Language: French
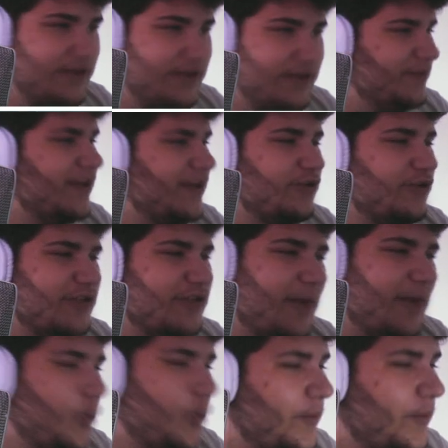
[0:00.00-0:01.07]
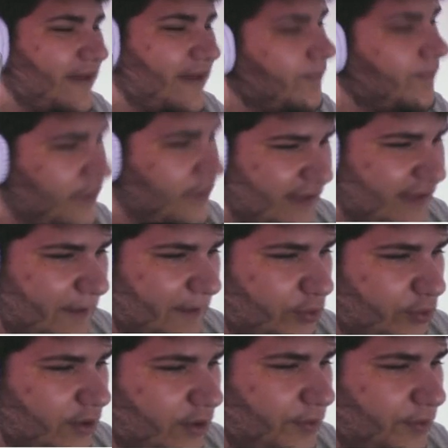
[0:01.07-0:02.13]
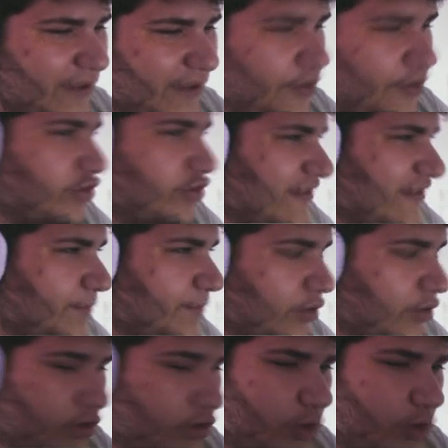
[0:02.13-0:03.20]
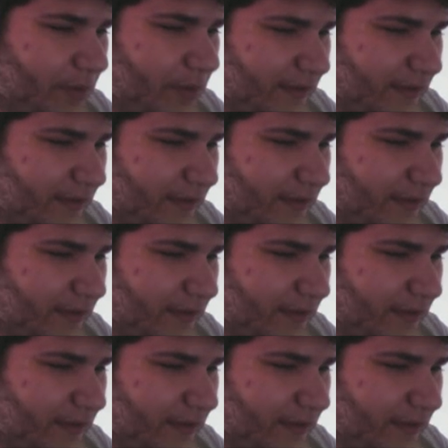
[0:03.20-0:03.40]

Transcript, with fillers: mec, t'es un peu OP. T'es un peu un Pokémon de type euh, OP.